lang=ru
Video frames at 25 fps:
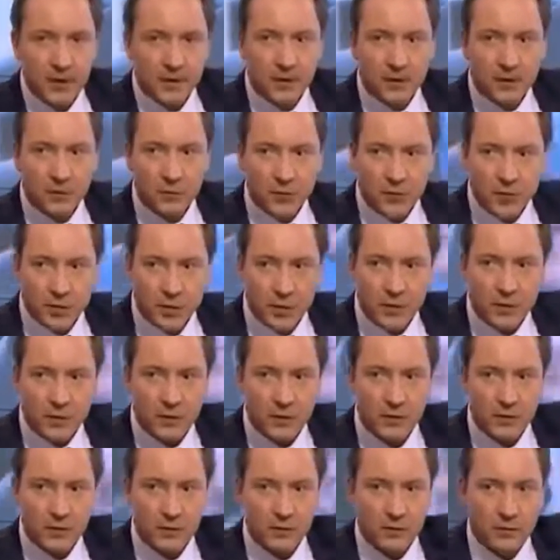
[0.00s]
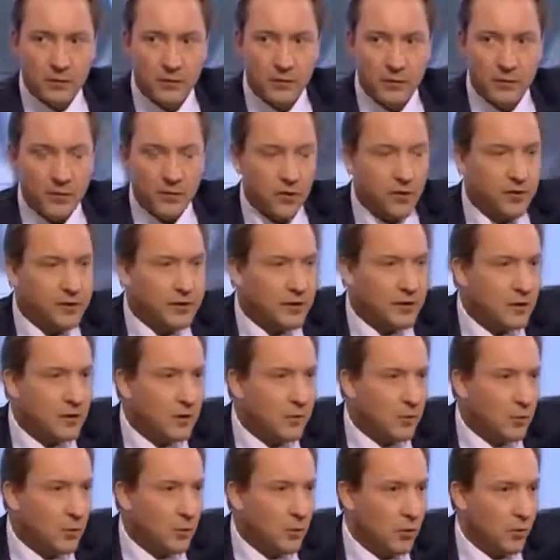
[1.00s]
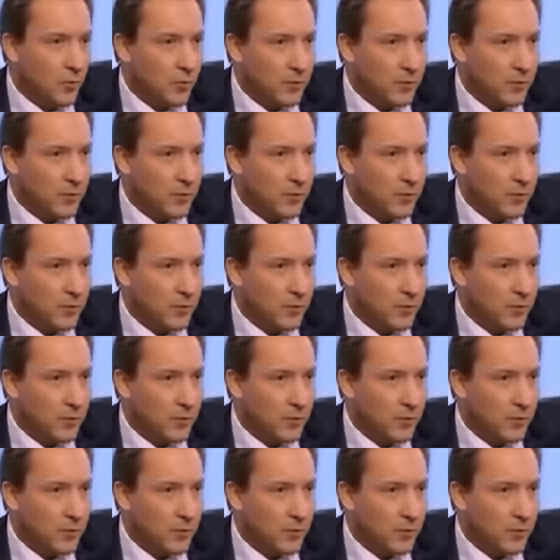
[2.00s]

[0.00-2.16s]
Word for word: это обучение э, жизненному